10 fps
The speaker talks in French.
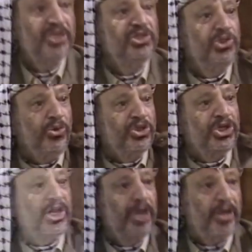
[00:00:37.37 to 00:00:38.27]
Et sais-tu
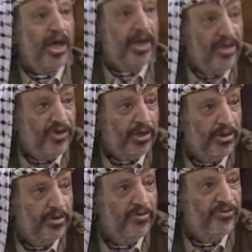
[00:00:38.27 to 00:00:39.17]
en quoi qu'on aimerait que tu te
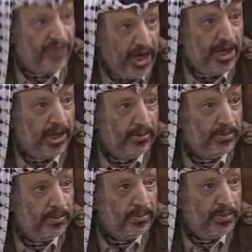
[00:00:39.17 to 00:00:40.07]
déguises? Il dit
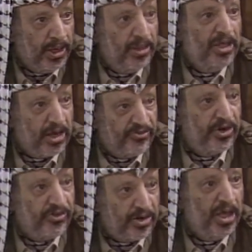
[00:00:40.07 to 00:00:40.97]
non. J'ai en
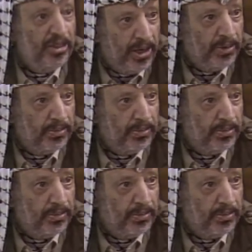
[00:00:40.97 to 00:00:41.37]
courant d'air,